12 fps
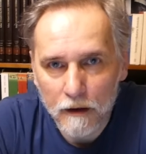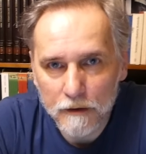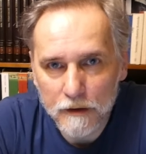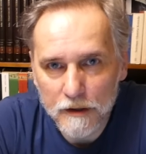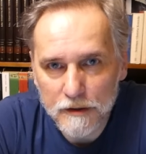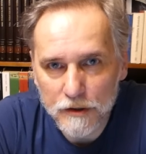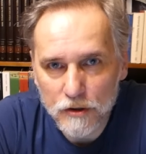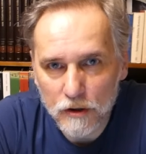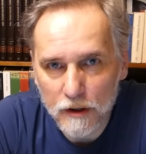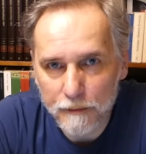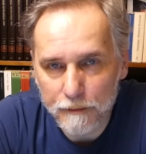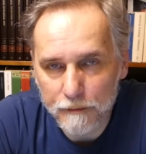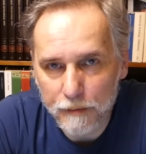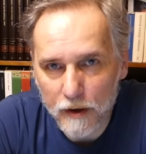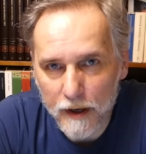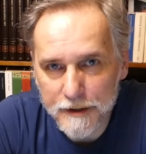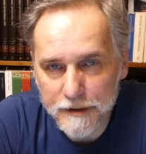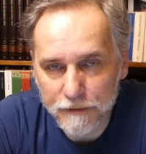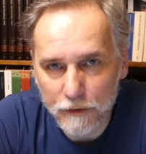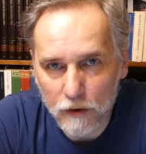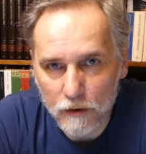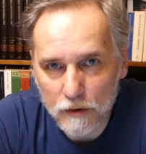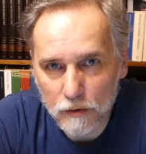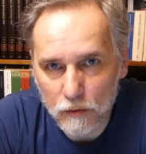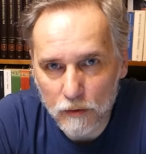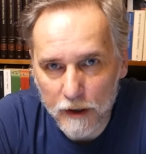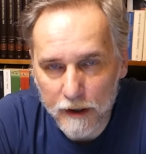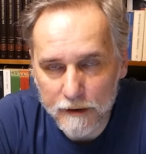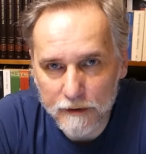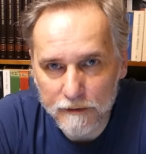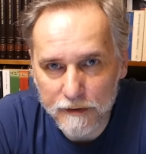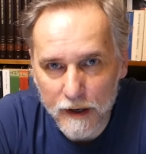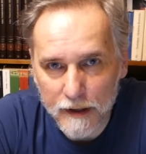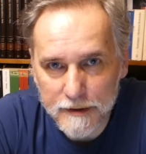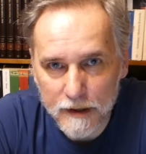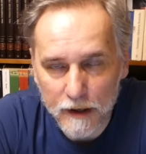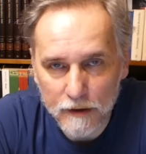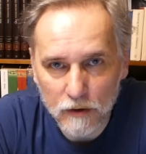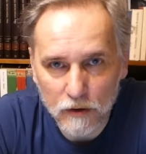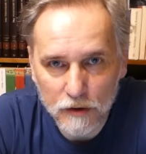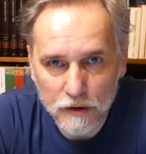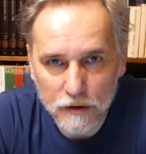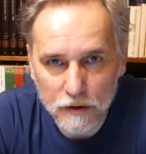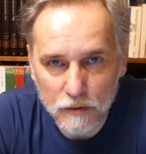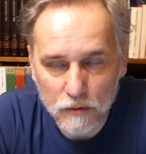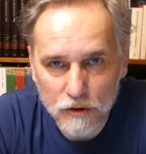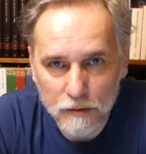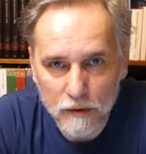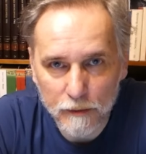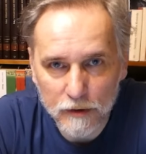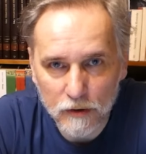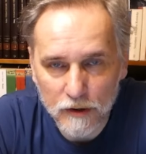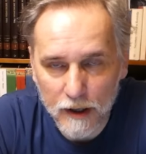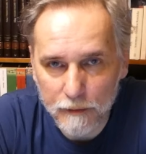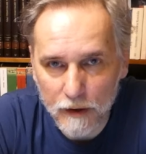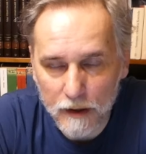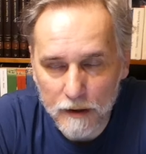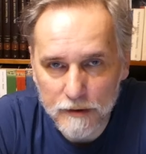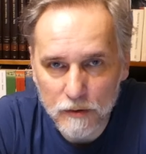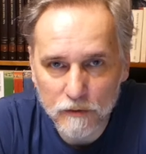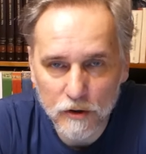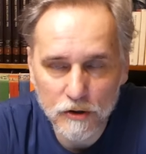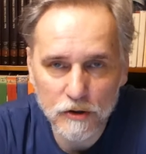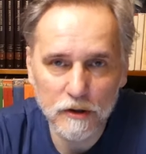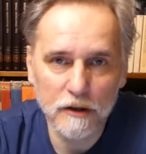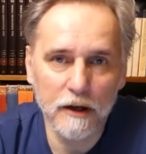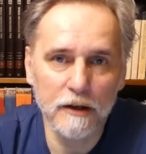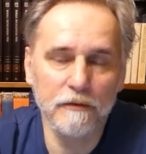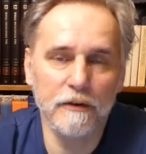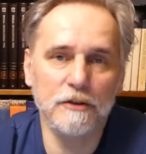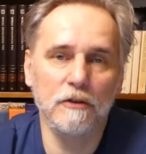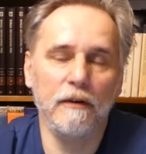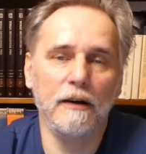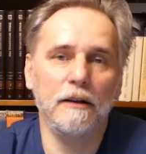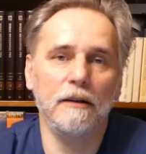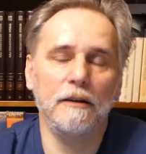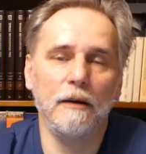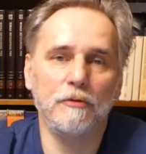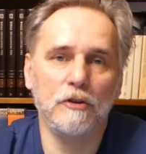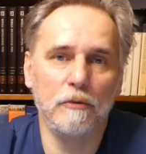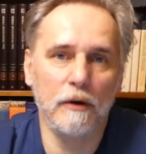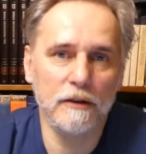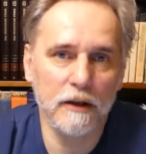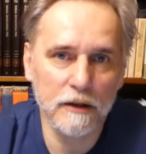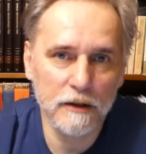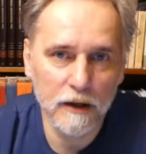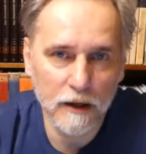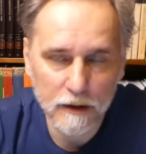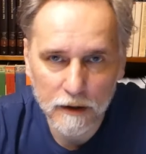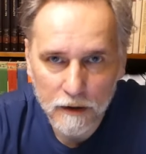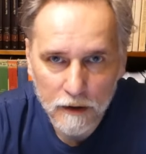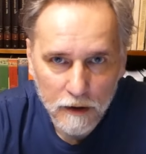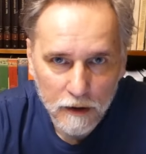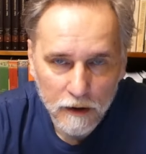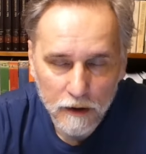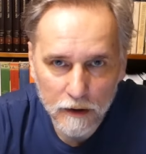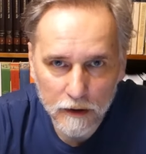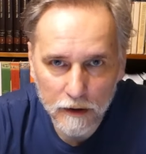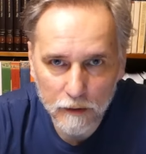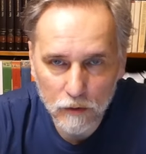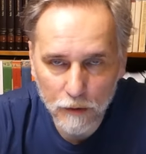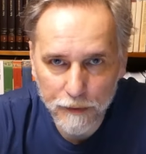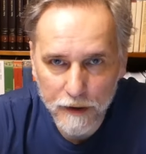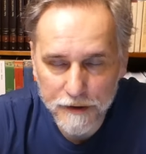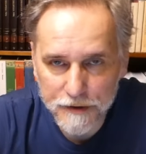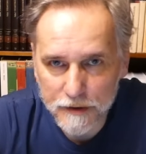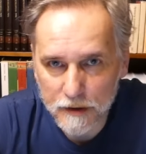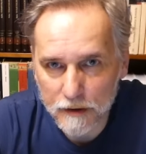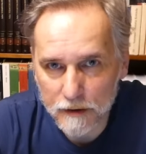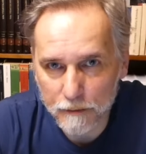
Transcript: niezliczone bogactwo, które wraca do Indii różnymi metodami, ale jest również reinwestowane na przykład na rynkach E, europejskich.